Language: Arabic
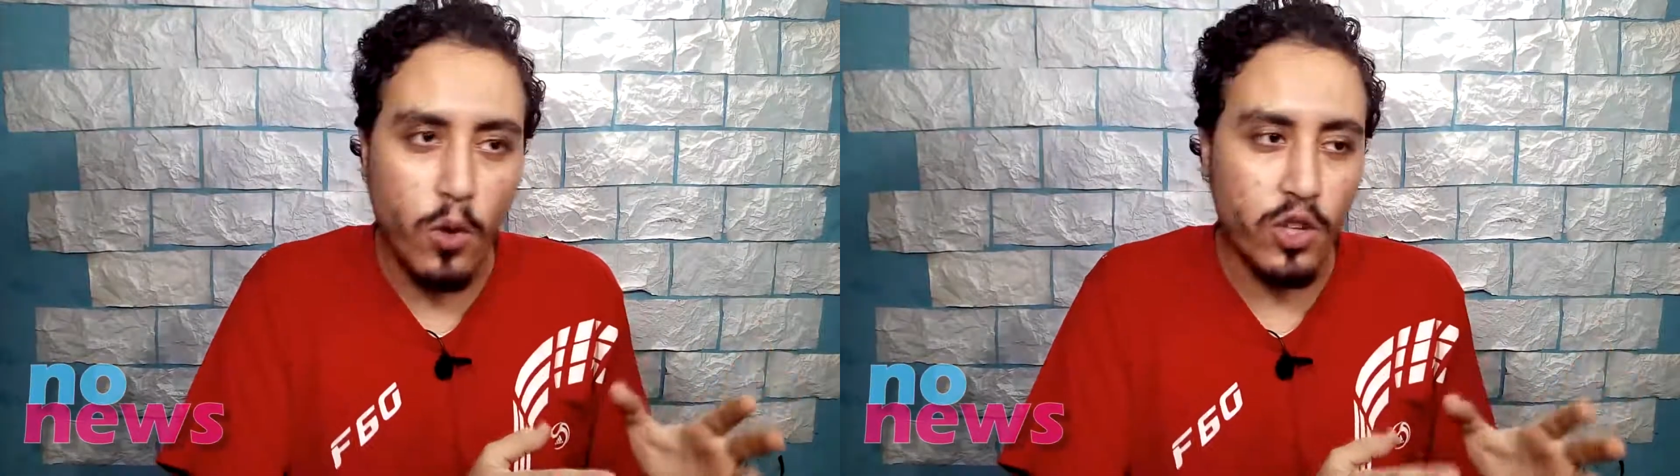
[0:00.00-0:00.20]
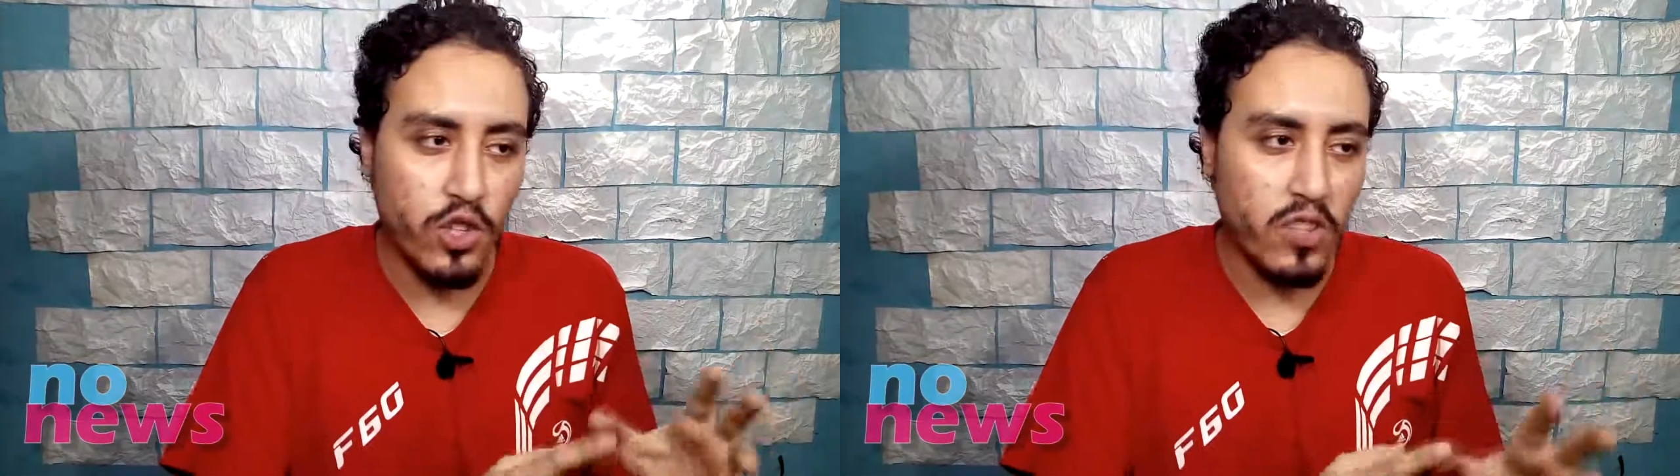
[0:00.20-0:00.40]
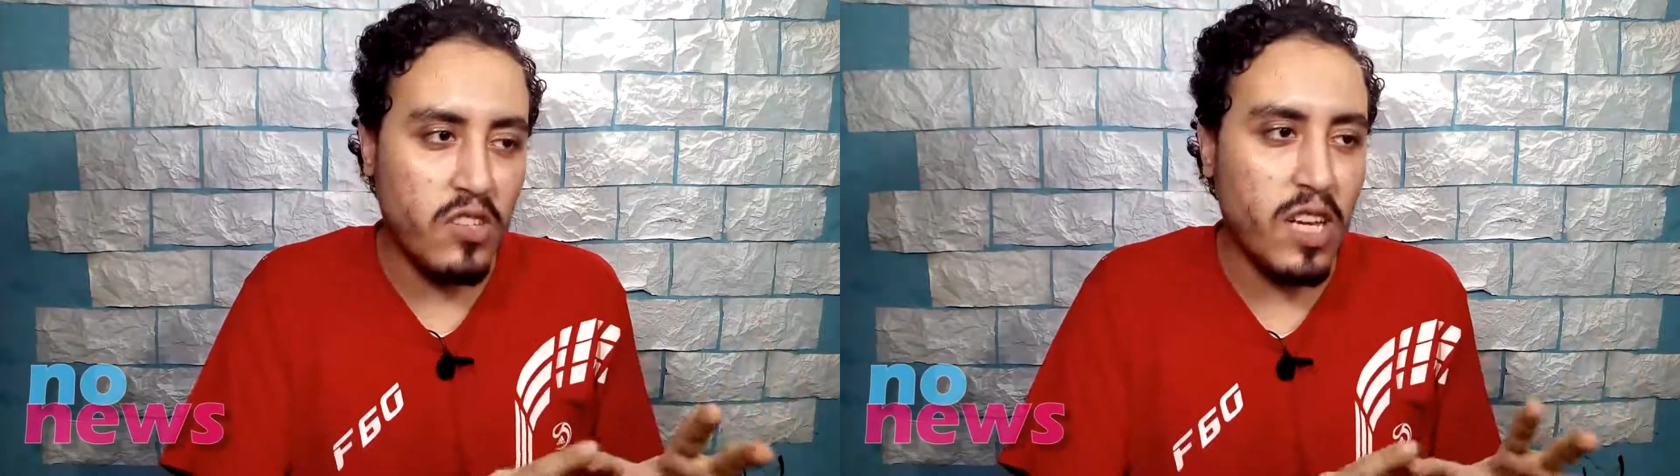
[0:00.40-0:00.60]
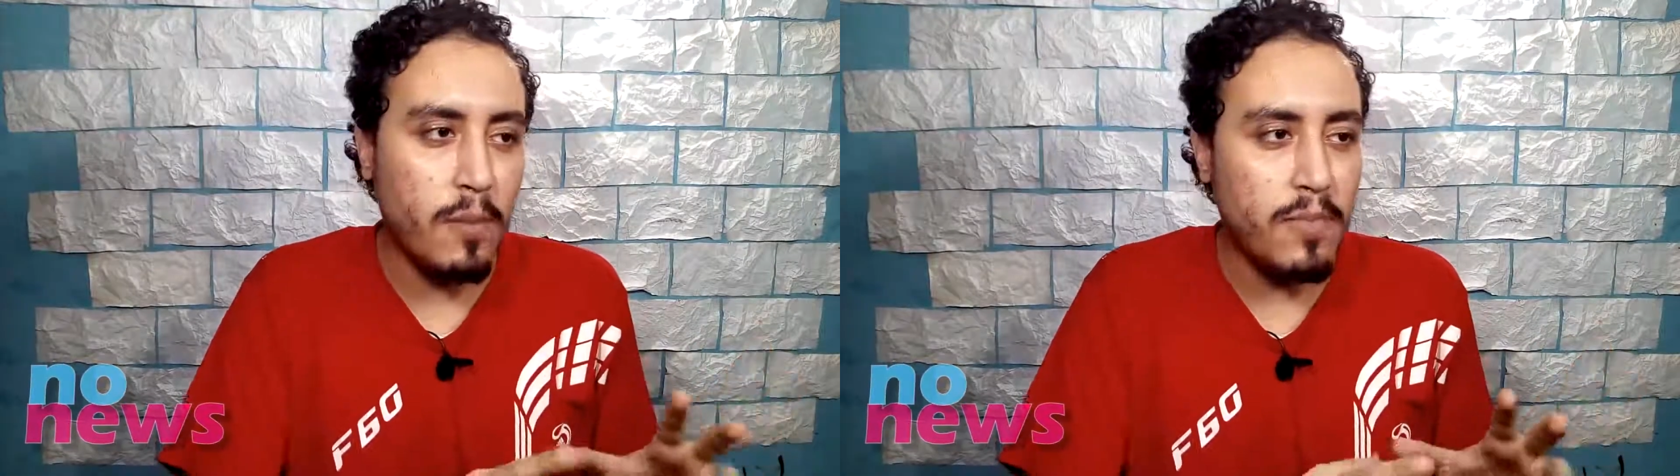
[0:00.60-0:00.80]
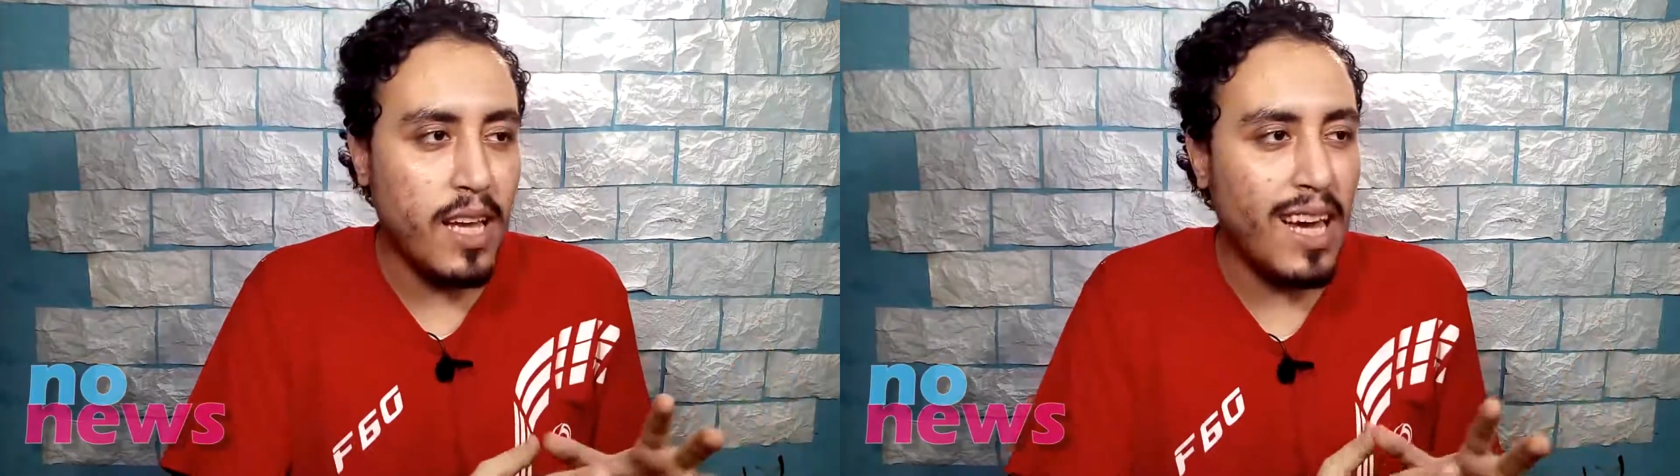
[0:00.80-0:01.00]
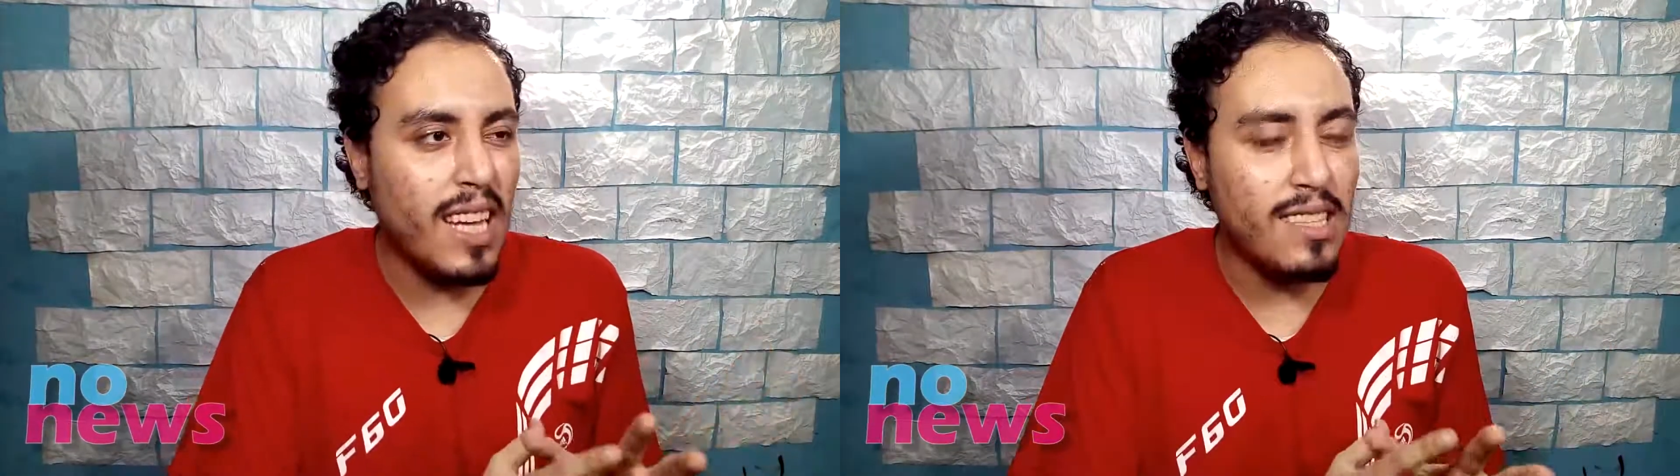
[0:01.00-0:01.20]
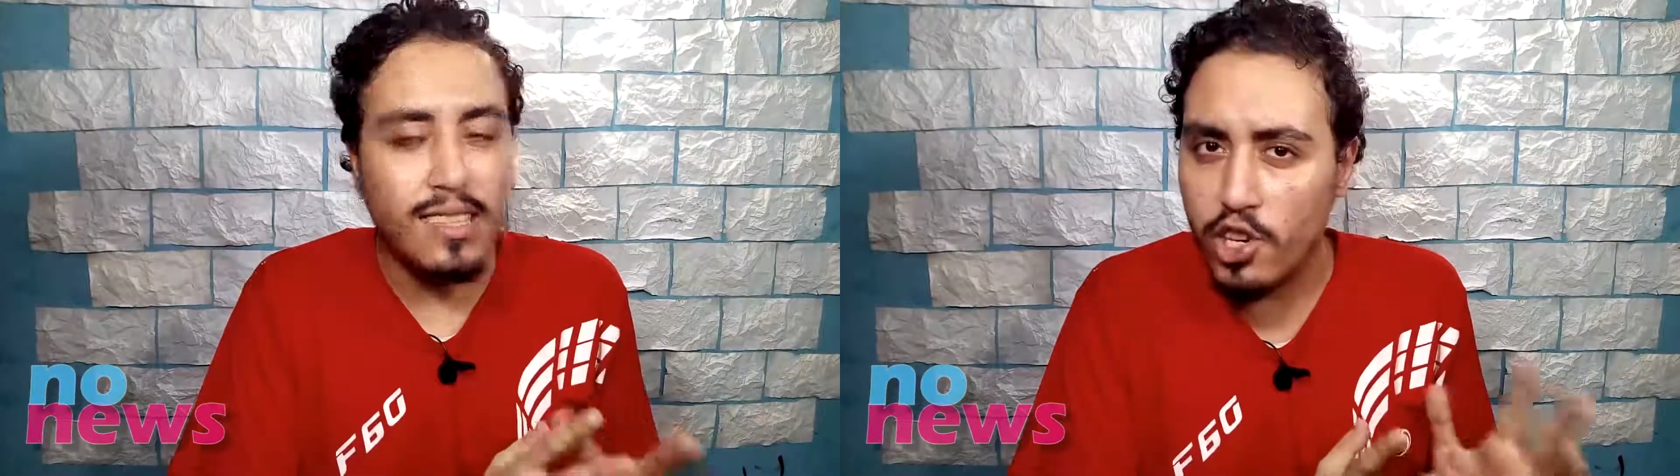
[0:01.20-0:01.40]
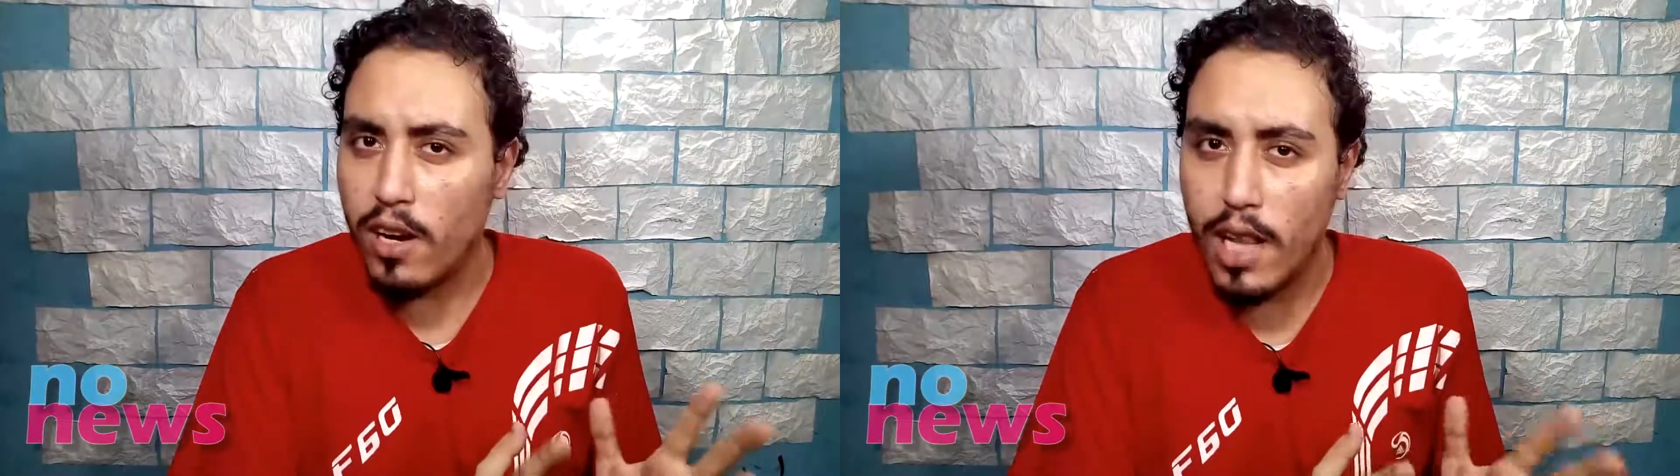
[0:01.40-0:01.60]
هو الشخصيه بتاعه
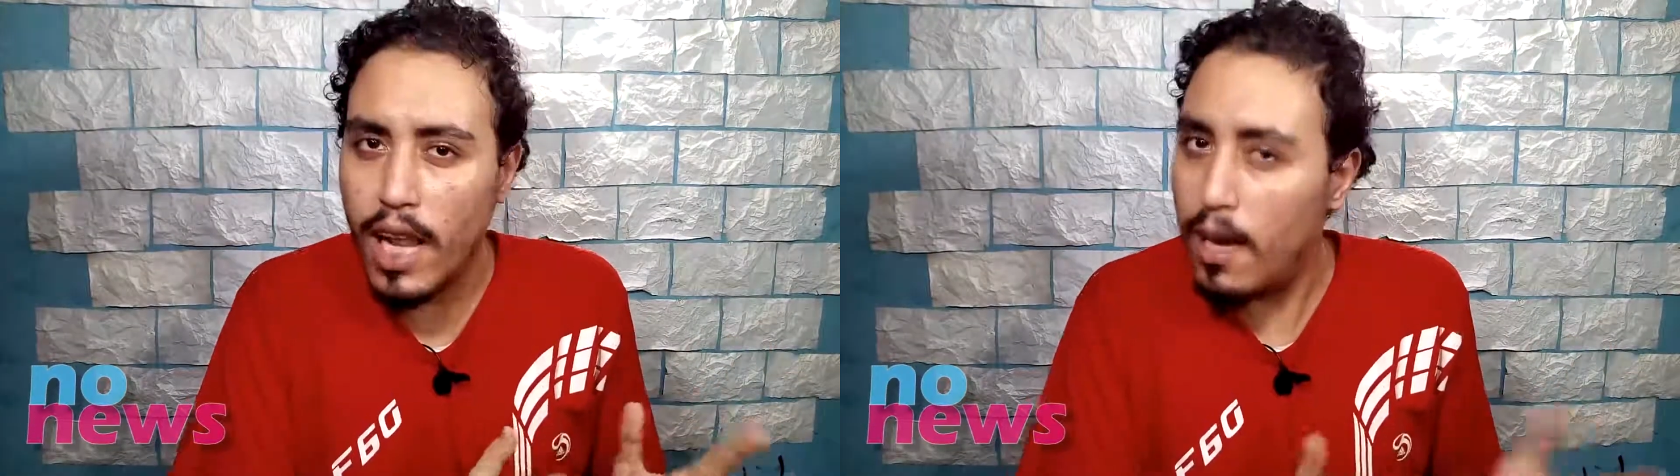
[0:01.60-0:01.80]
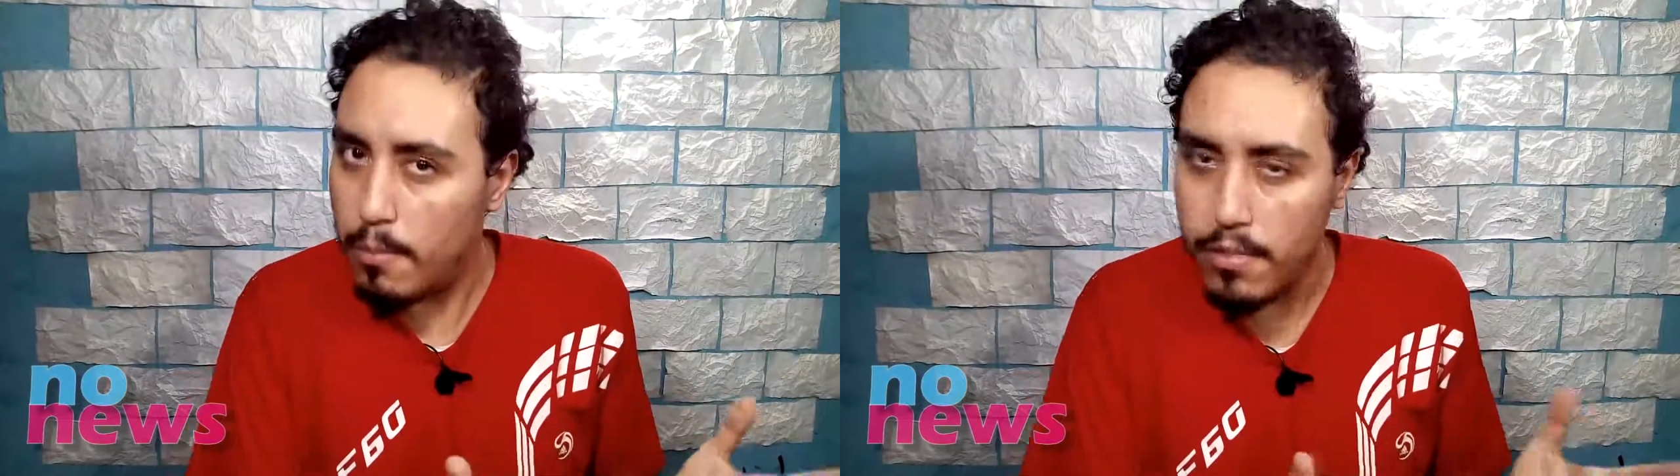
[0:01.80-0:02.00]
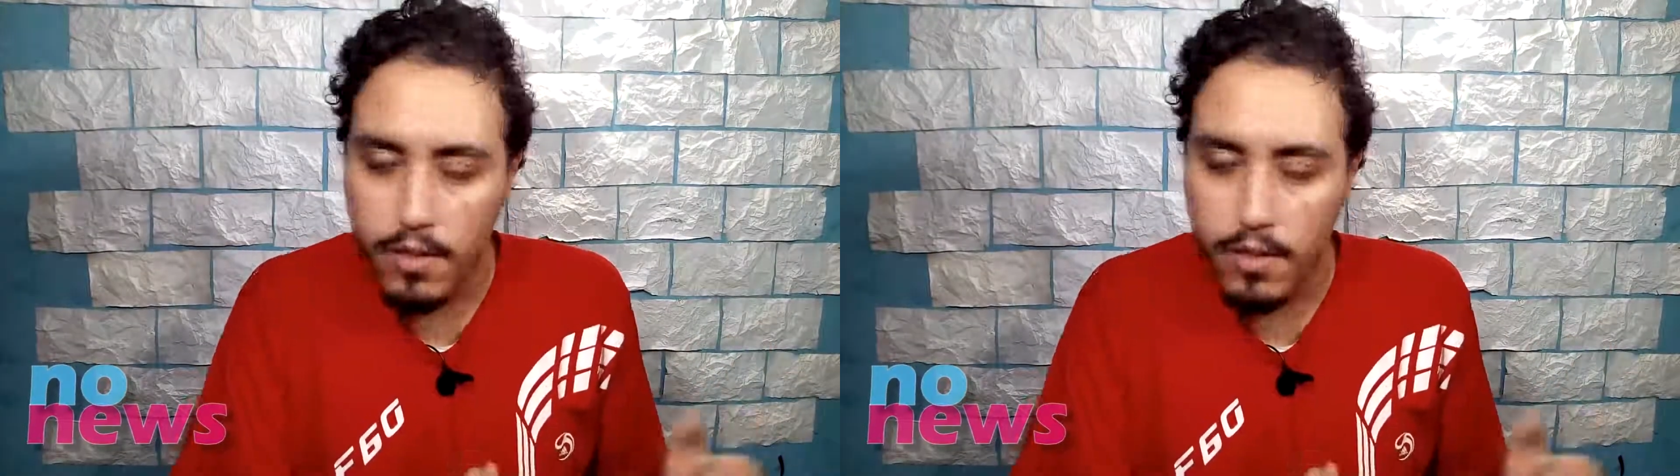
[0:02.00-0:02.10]
هاشيرا اللهب